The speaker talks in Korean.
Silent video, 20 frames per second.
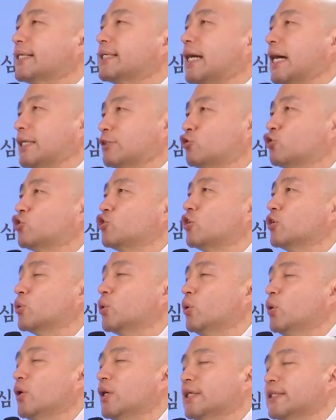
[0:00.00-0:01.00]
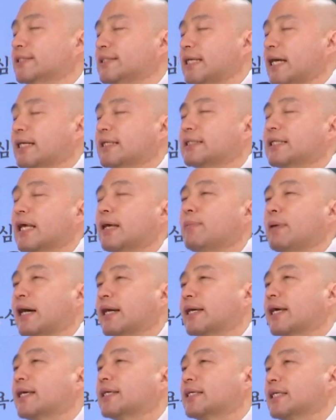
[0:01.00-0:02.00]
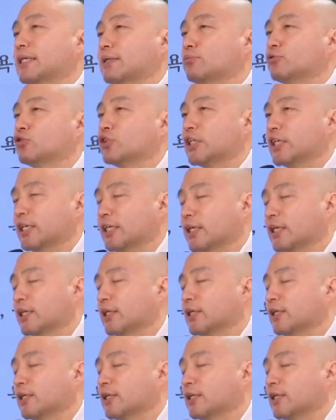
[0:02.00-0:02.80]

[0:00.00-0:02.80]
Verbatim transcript: 갖추어도 상대방의 기분이